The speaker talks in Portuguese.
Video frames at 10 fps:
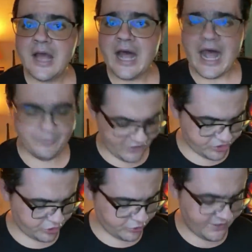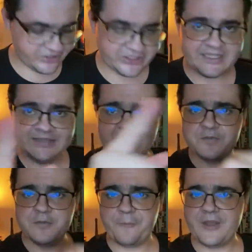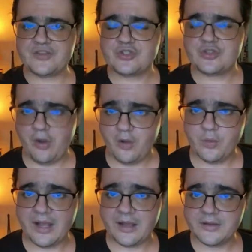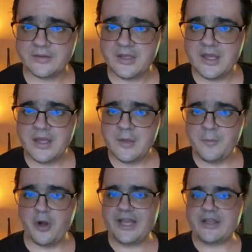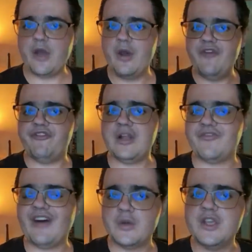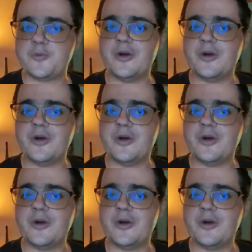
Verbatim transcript: Ai, pastor, no meio de tantas mil pessoas. Por que, que eu refl- falo isso?